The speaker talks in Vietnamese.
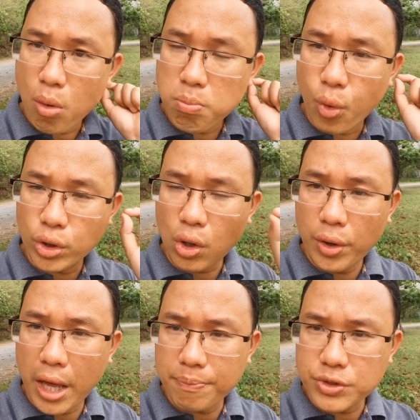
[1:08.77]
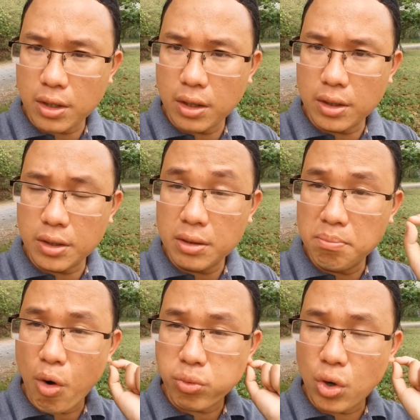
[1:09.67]
Một buổi tối đẹp trời,
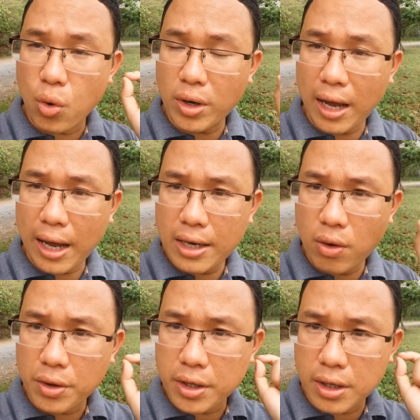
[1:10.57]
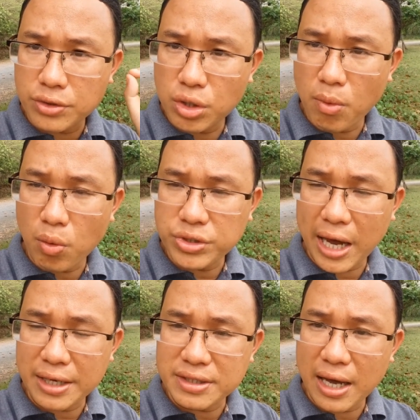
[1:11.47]
một cô gái gọi điện cho một
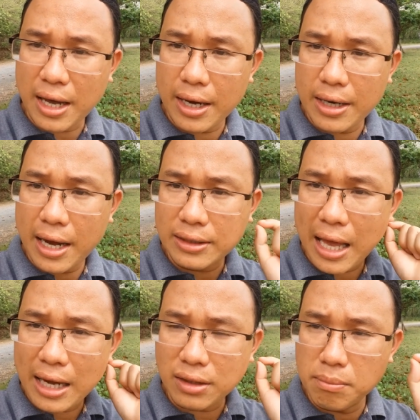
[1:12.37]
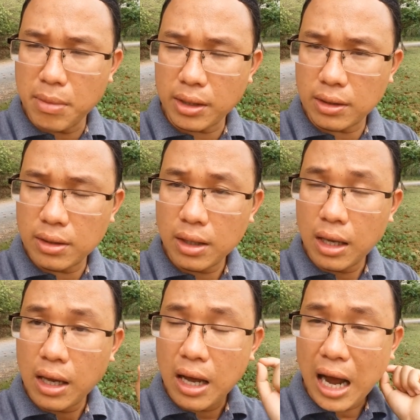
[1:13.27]
chàng trai đang tán tỉnh mình.
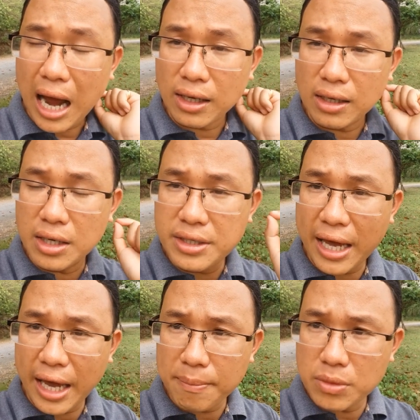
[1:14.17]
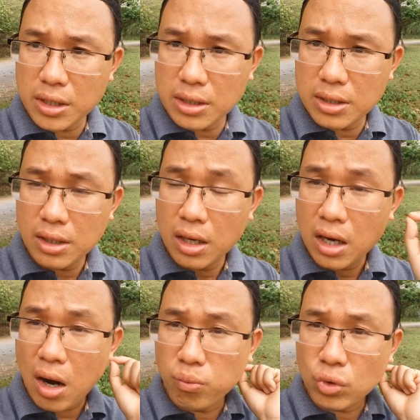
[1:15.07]
Anh đến nhà em đi,
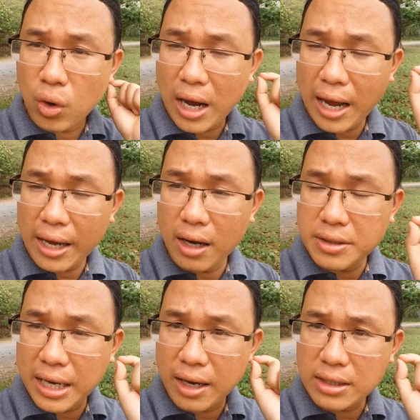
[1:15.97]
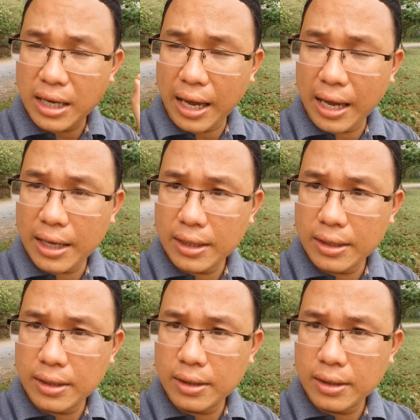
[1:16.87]
không có ai ở nhà hết cả.